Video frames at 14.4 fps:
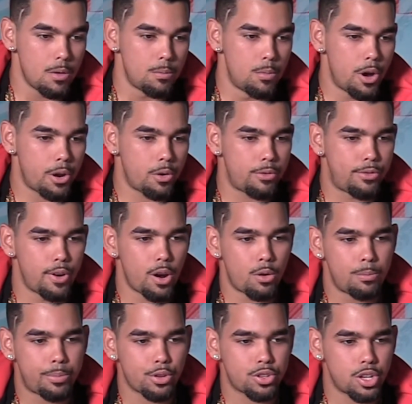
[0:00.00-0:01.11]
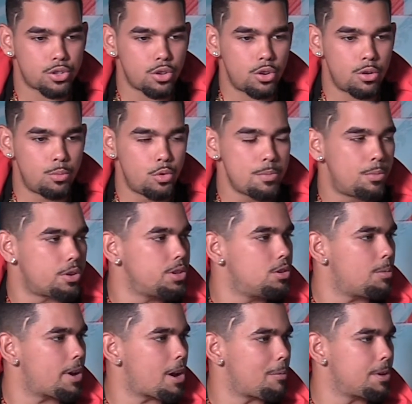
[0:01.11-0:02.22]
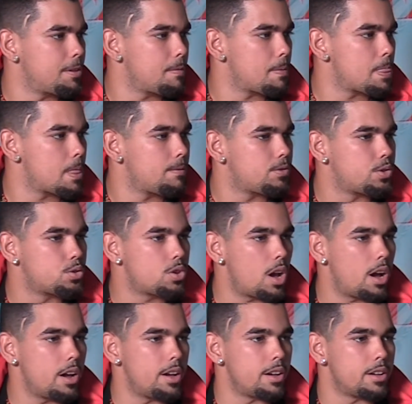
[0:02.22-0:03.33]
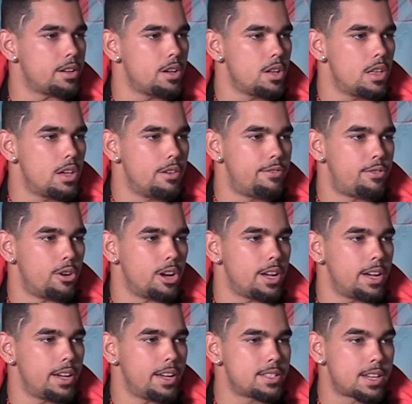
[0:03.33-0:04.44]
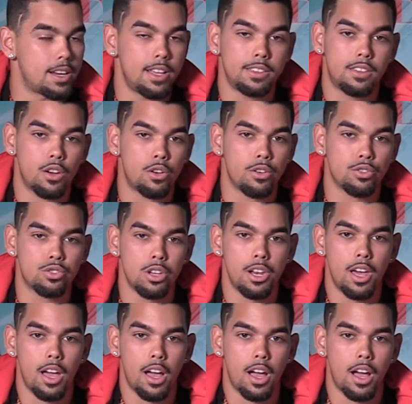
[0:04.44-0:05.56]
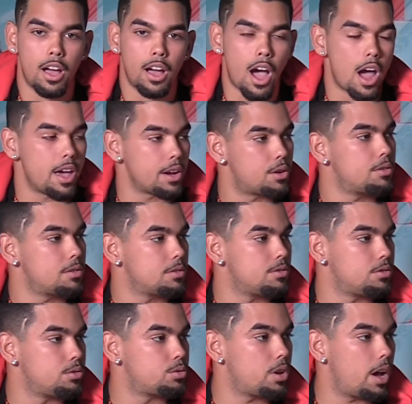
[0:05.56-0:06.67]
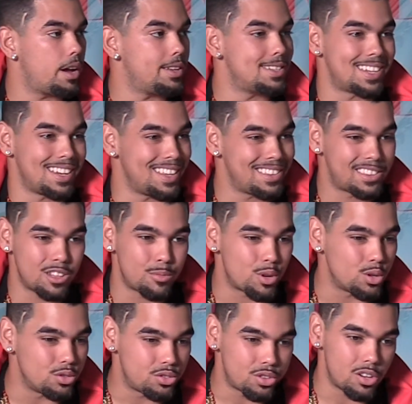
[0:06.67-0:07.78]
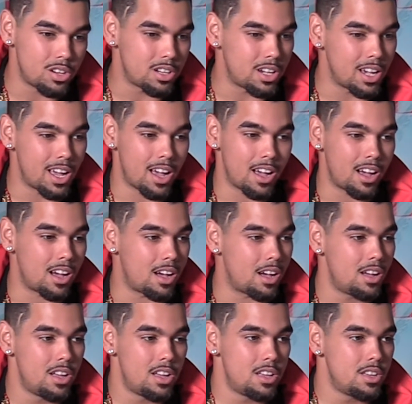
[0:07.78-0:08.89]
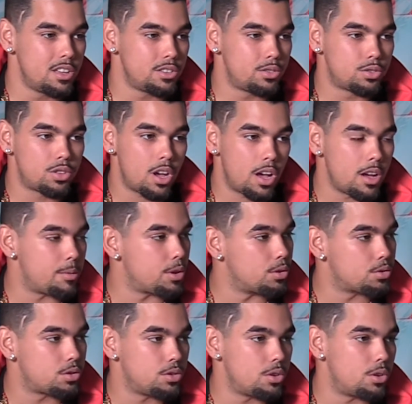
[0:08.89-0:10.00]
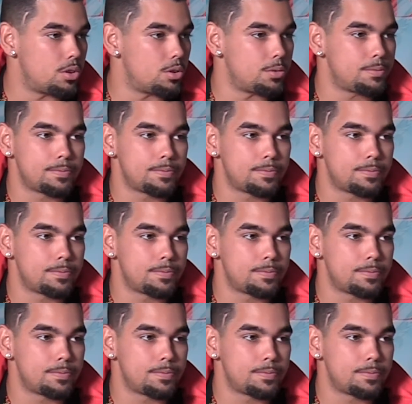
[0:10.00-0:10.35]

Bueno, fue un proceso muy bonito para mí. Tú sabes, fue excelente conocer a, a Eco, tú sabes, excelente productor que ha, tú sabes, producido